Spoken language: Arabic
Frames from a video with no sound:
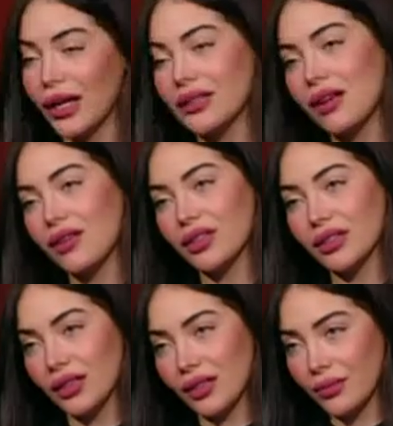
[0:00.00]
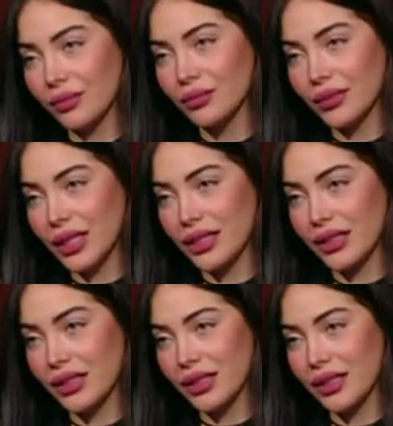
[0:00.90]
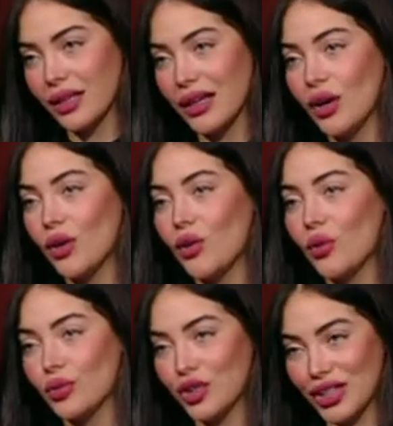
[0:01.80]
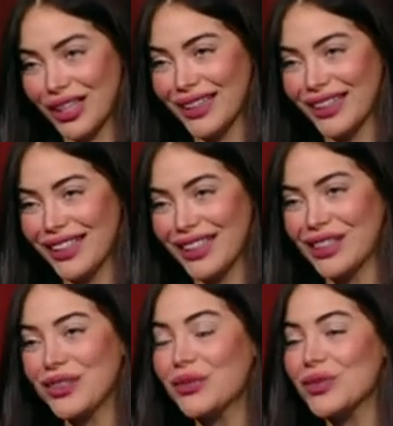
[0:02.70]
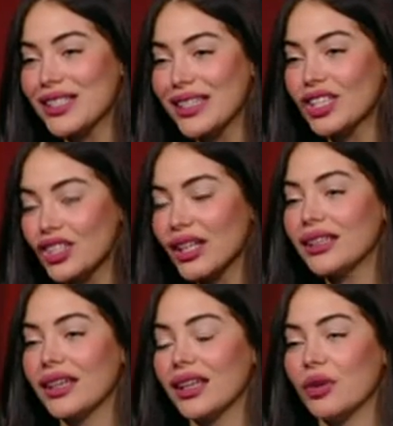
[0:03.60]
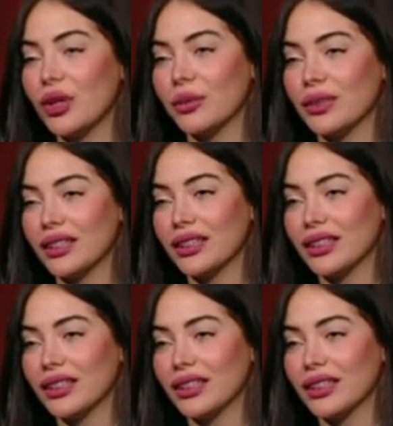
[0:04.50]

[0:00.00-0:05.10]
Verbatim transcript: عايز اعرف انت درست ايه وبتشتغل ايه وازاي اشتغلت على موهبتك